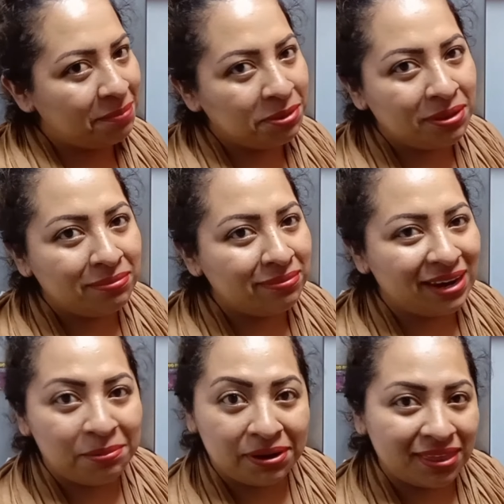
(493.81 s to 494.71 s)
a mí
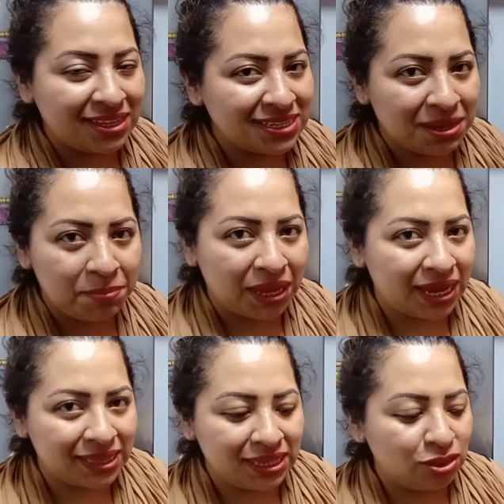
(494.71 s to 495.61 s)
la verdad es que me
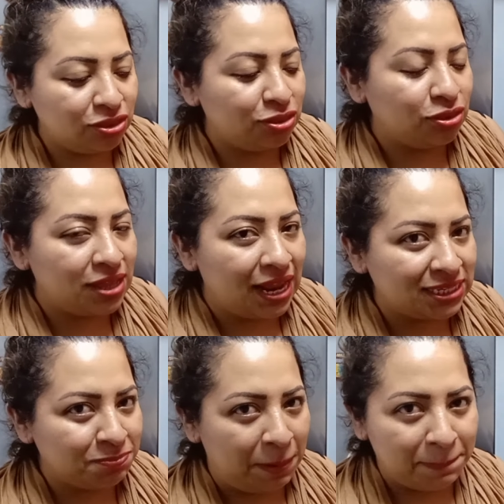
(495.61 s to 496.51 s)
encantan
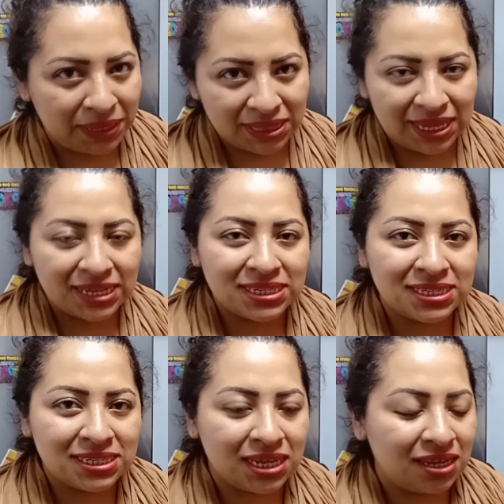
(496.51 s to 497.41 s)
las papitas